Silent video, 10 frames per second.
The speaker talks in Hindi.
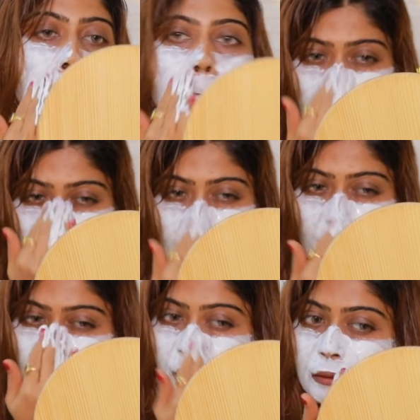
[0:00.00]
करता है
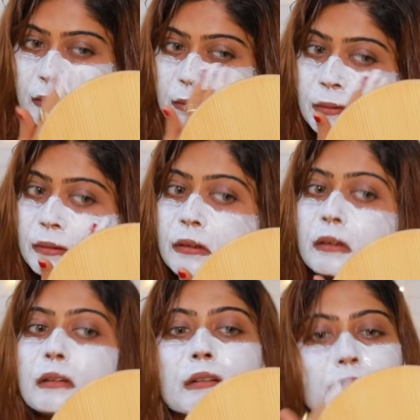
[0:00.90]
पिंपल से होने
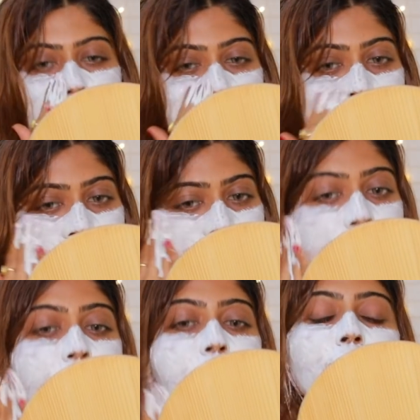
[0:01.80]
वाले दाग धब्बे को